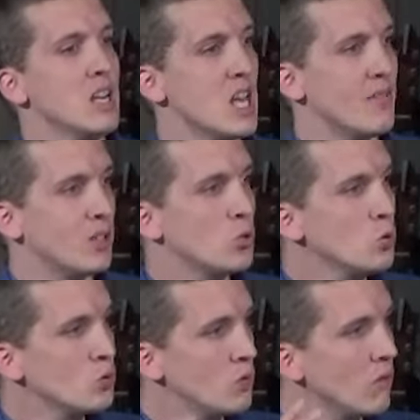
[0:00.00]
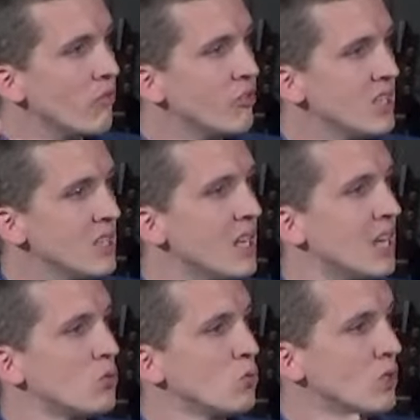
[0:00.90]
il y avait toute une vie et
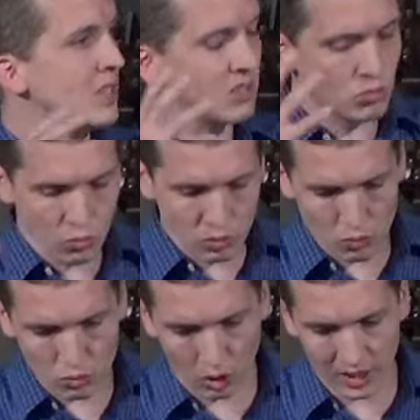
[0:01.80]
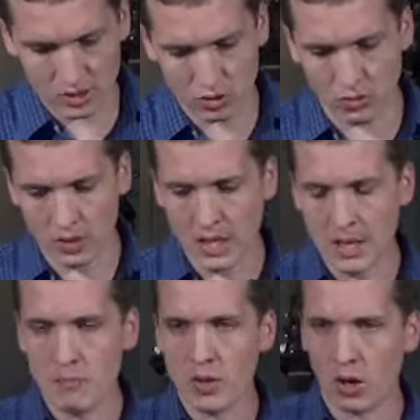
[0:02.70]
toute une connexion
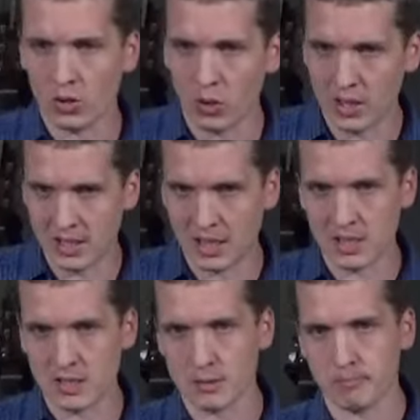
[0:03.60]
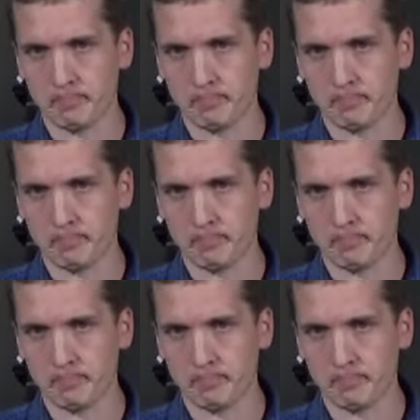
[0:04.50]
entre les églises.